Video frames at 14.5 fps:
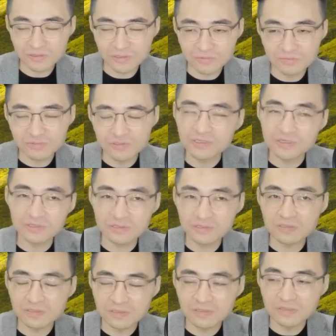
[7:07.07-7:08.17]
지금 분위기는
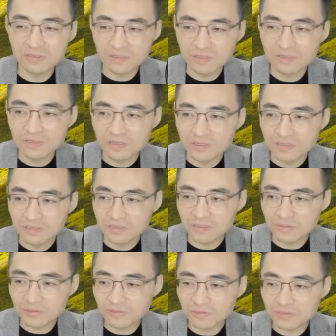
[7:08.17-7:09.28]

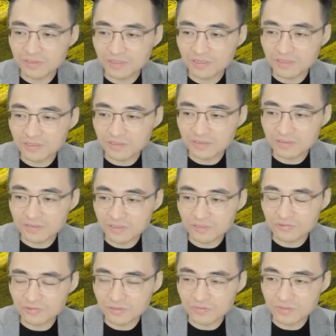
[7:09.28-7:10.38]
십이월 달에는
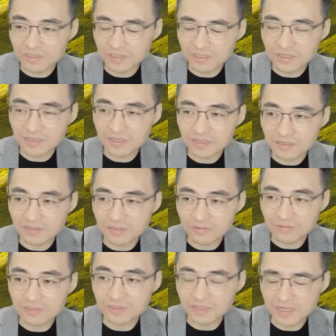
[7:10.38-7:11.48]
기준금리 인하 얘기가
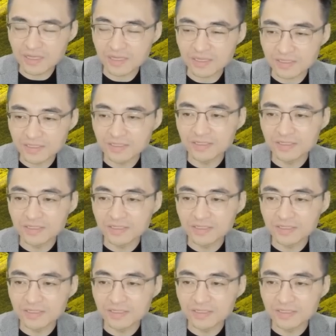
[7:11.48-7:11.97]
나오는데